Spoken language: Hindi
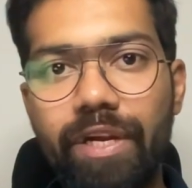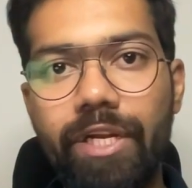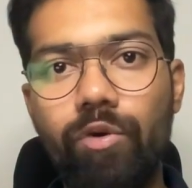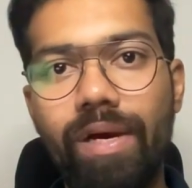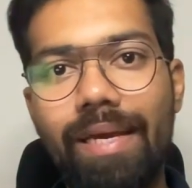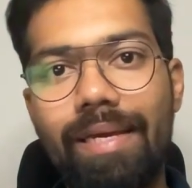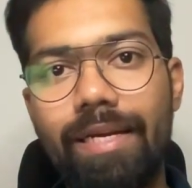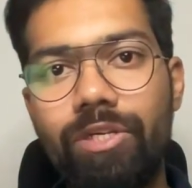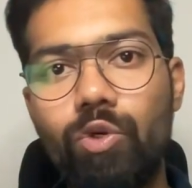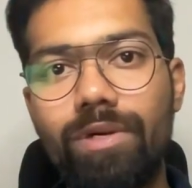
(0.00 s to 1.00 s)
वीडियो है
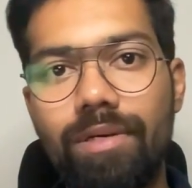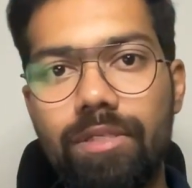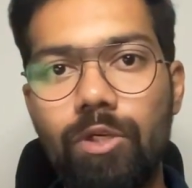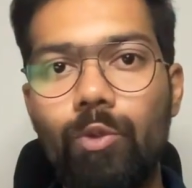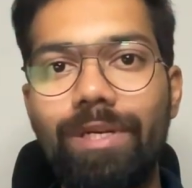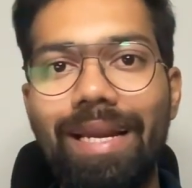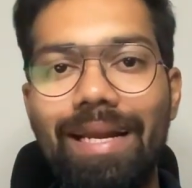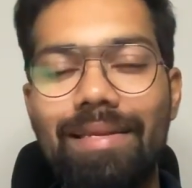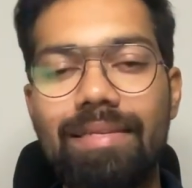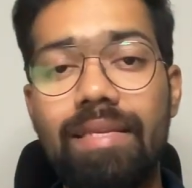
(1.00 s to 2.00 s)
इंट्रोडक्शन टू
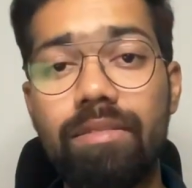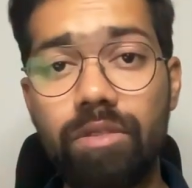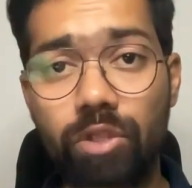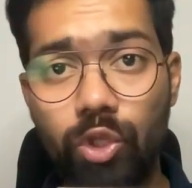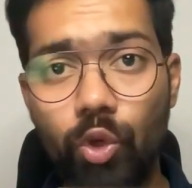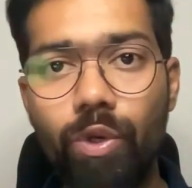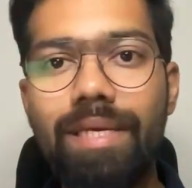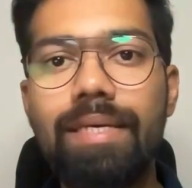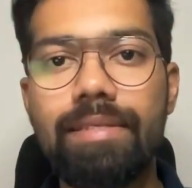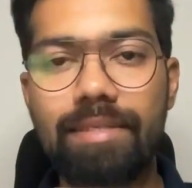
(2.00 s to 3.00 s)
डेटा साइंस
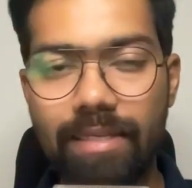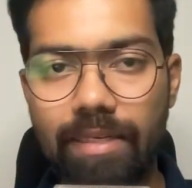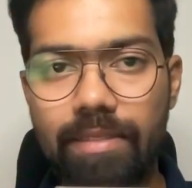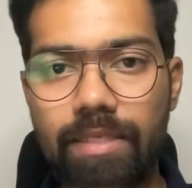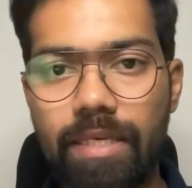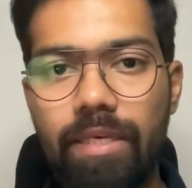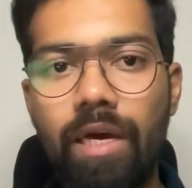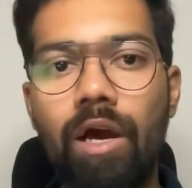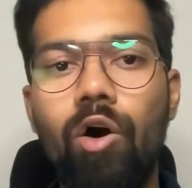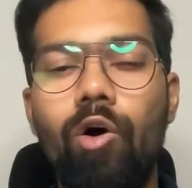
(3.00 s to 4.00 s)
थ्योरी सीरीज़
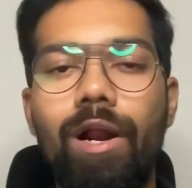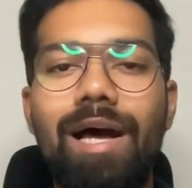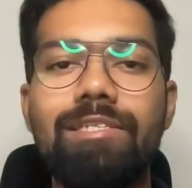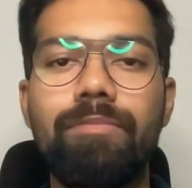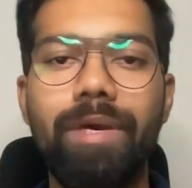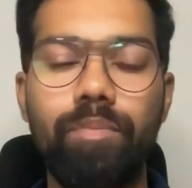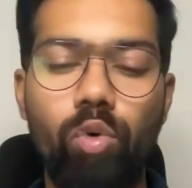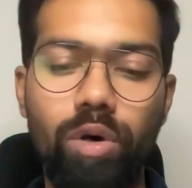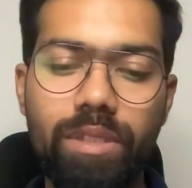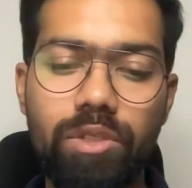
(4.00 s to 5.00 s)
की और आज हम
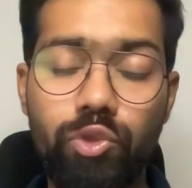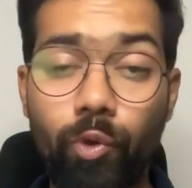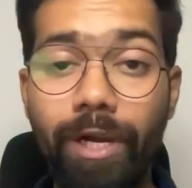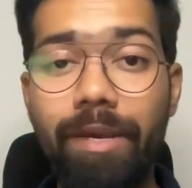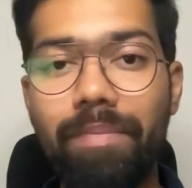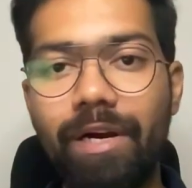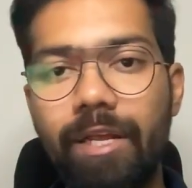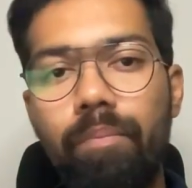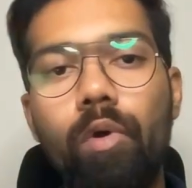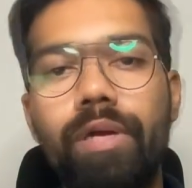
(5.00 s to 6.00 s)
एक बहुत ही छोटे
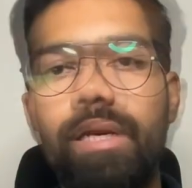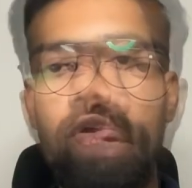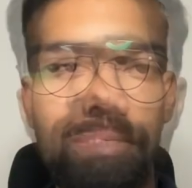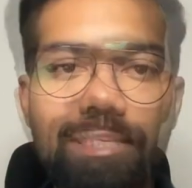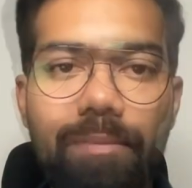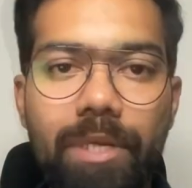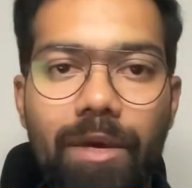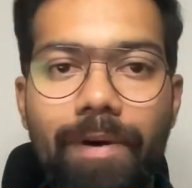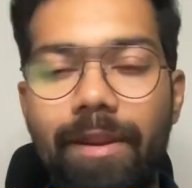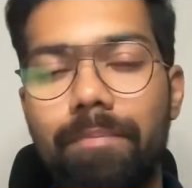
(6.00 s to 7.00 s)
मगर इम्पॉर्टेंट
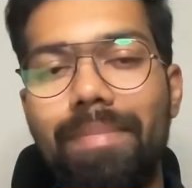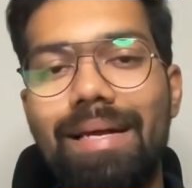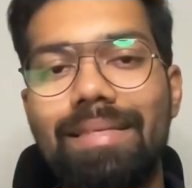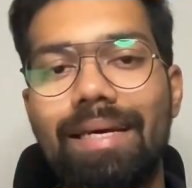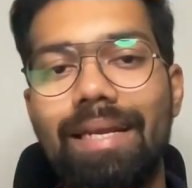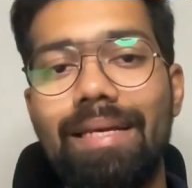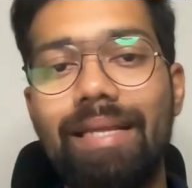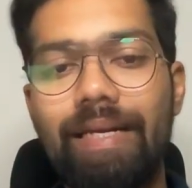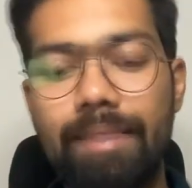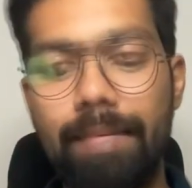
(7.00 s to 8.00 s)
कॉन्सेप्ट के बारे में बात
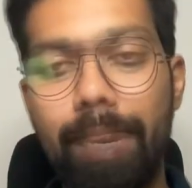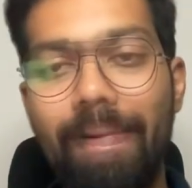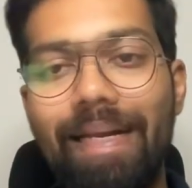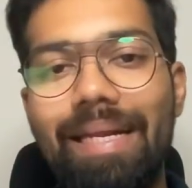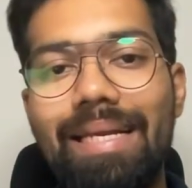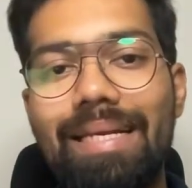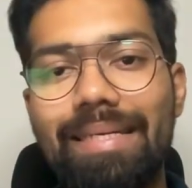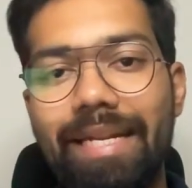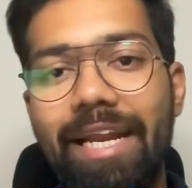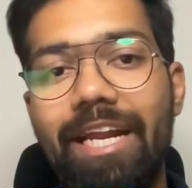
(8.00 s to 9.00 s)
करेंगे दैट इज़
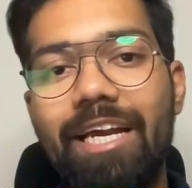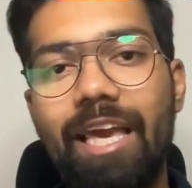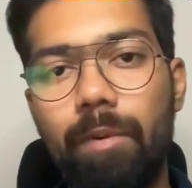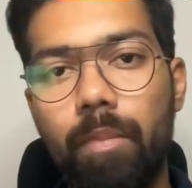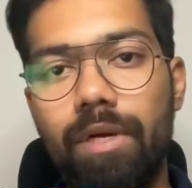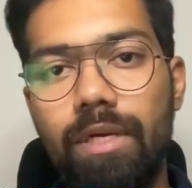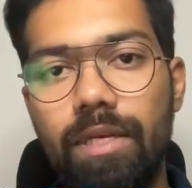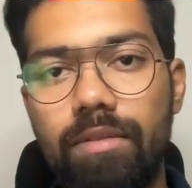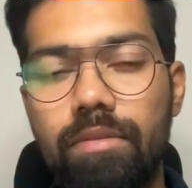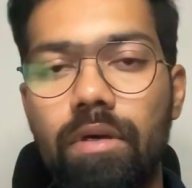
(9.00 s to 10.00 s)
बिल्डिंग डेटा
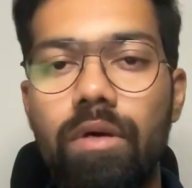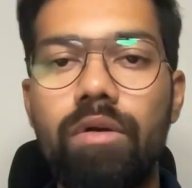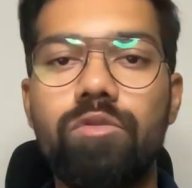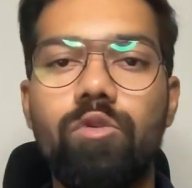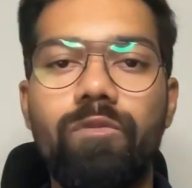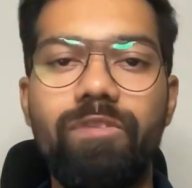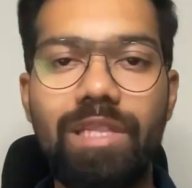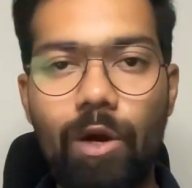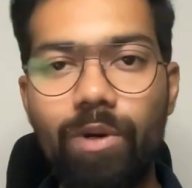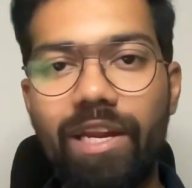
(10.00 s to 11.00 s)
कैपेबिलिटीज़ सो
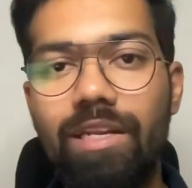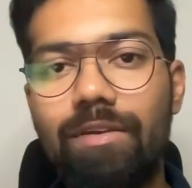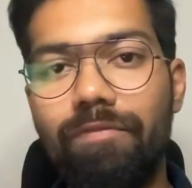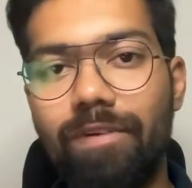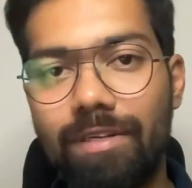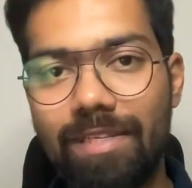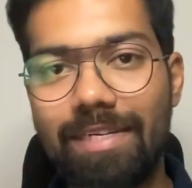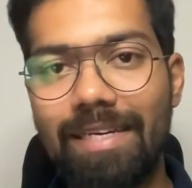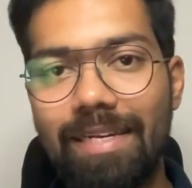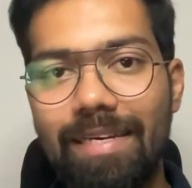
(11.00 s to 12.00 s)
विदाउट एनी
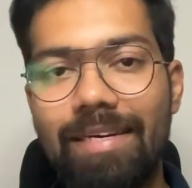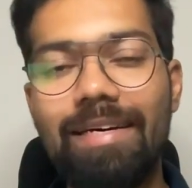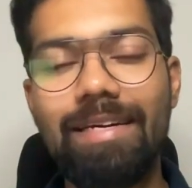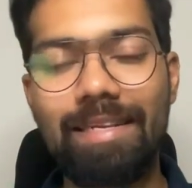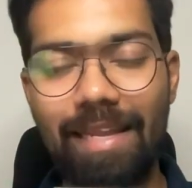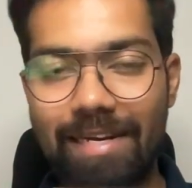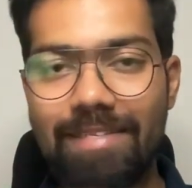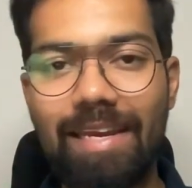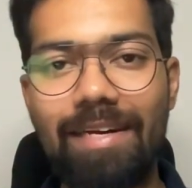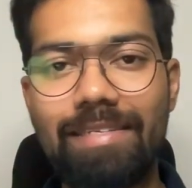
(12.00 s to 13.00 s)
फर्दर डिले
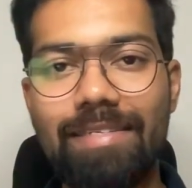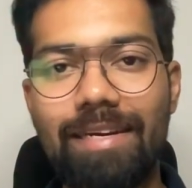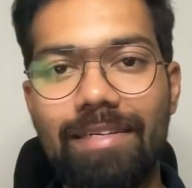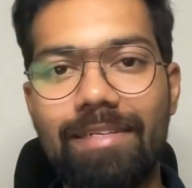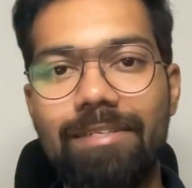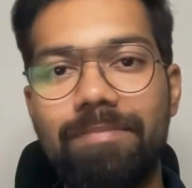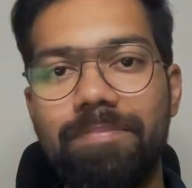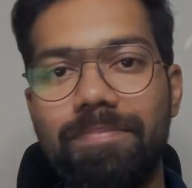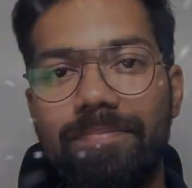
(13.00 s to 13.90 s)
लेट्स गेट स्टार्टेड